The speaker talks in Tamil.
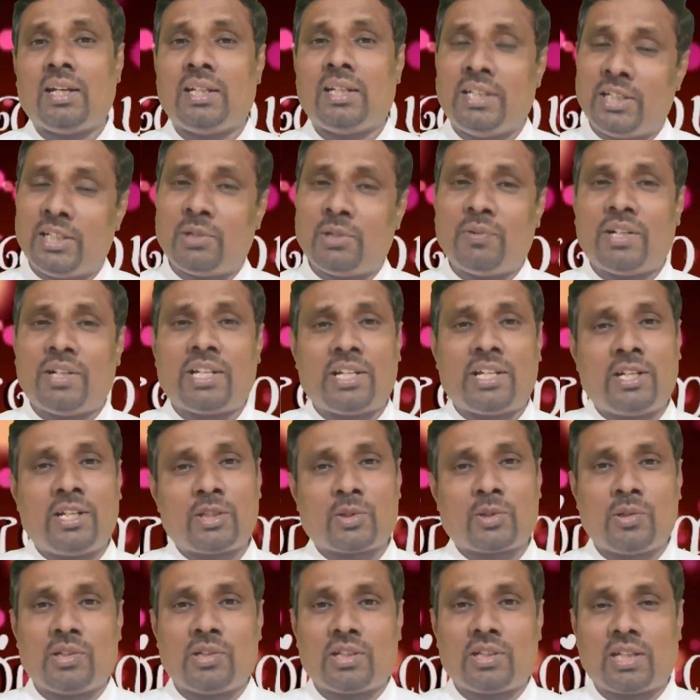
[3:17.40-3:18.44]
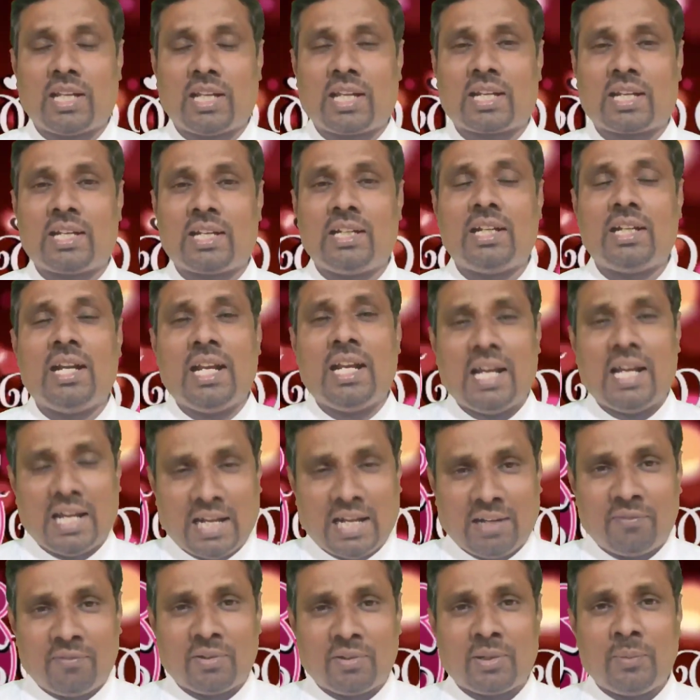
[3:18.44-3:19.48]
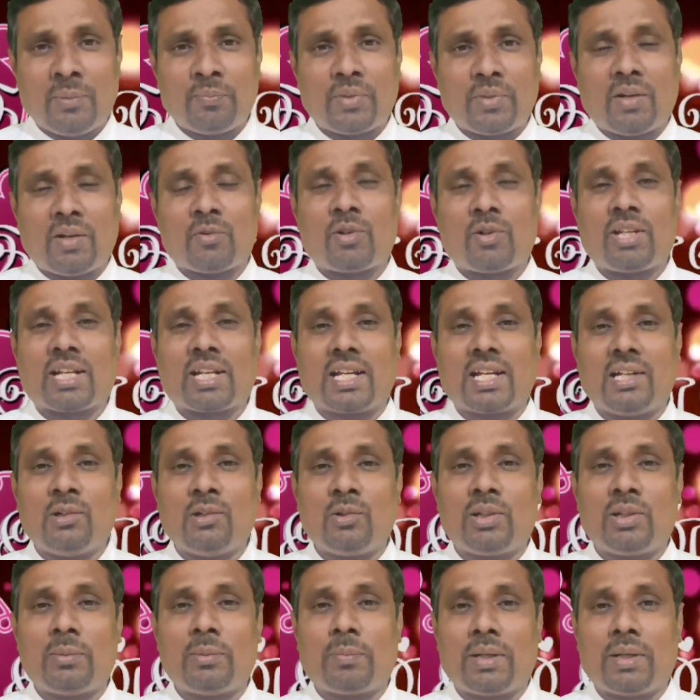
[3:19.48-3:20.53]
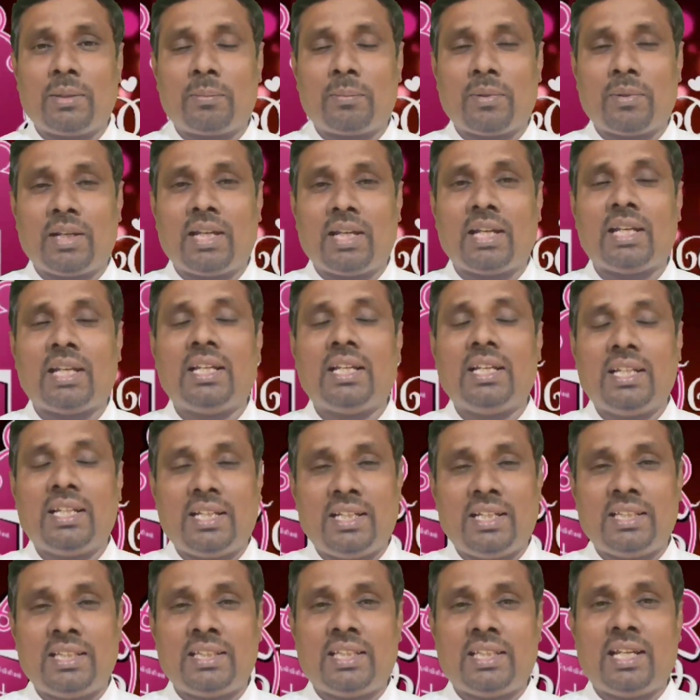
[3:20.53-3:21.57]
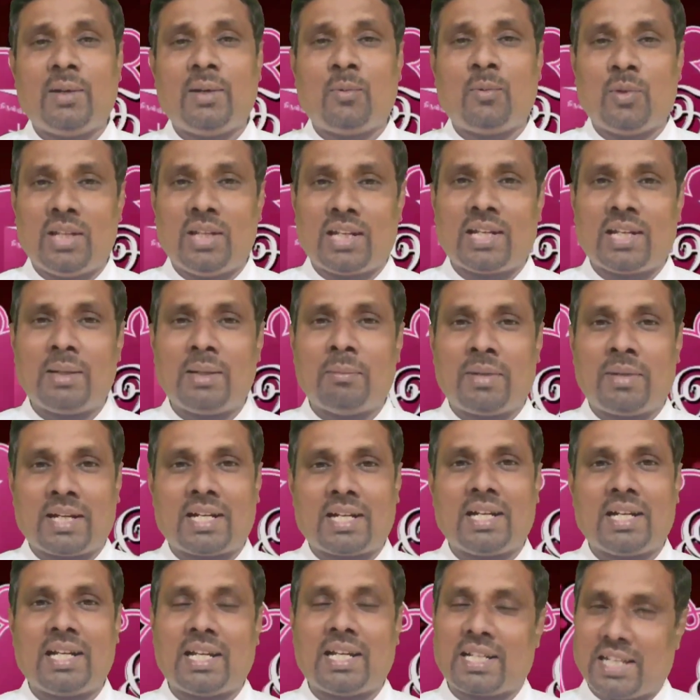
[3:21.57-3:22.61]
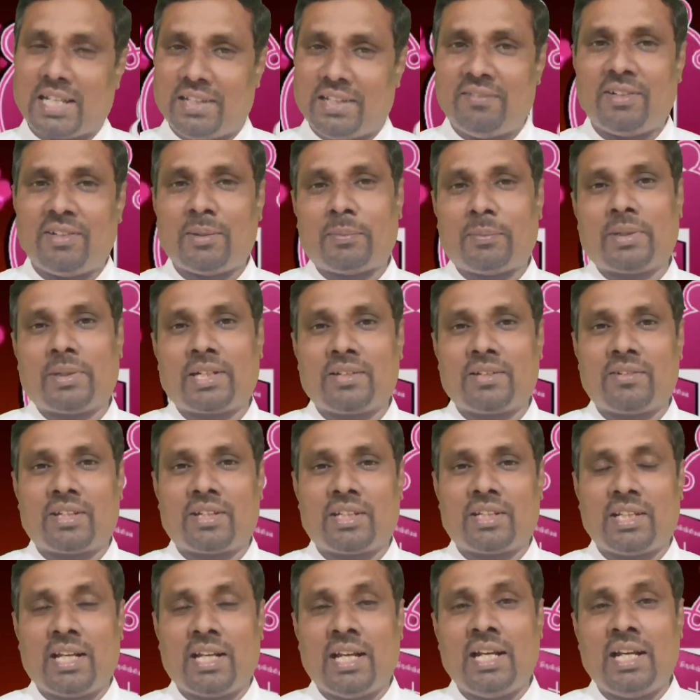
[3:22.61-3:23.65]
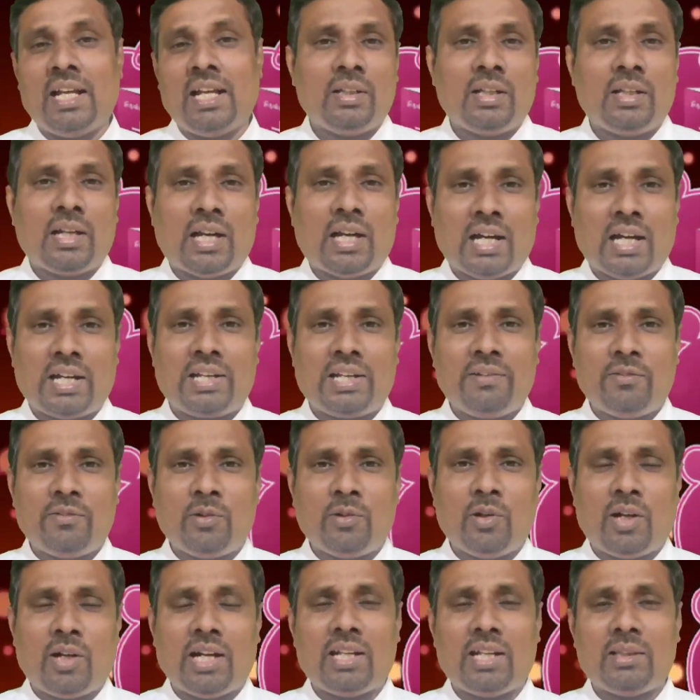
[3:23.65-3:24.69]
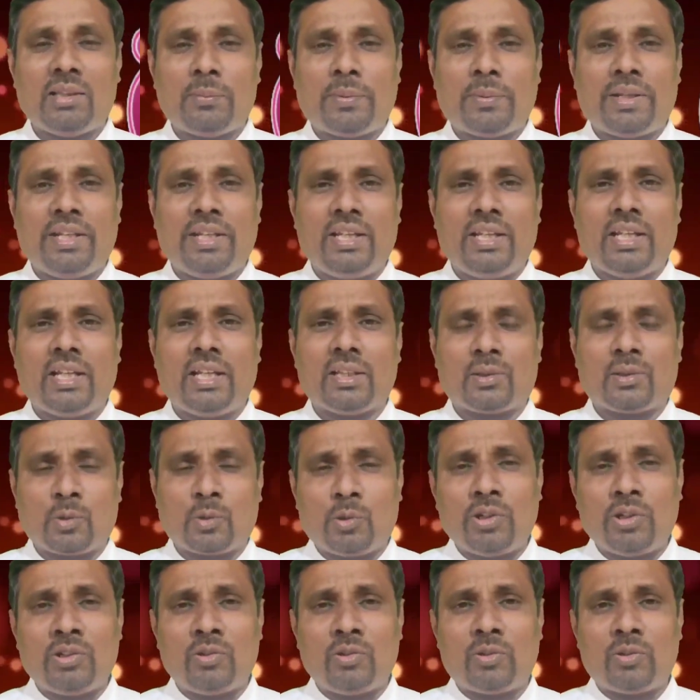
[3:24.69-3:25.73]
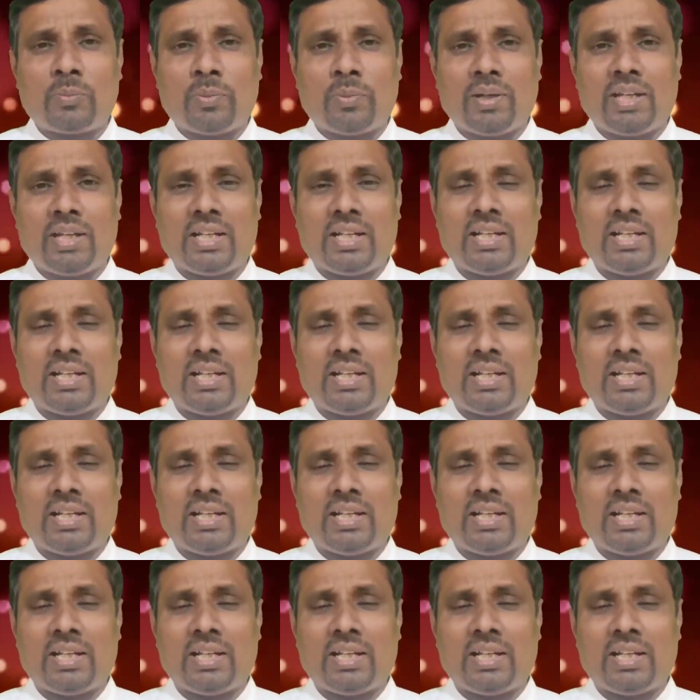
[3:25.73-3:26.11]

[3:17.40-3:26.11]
நிறுவனர் என்று சொல்லுகிறார்கள் அவரும் அவருடைய கல்லூரி படிப்பில் இந்த உலக மக்களால் கைவிடப்பட்டவர் தான் அறிவோ அல்லது பெரிய தொழில்நுட்ப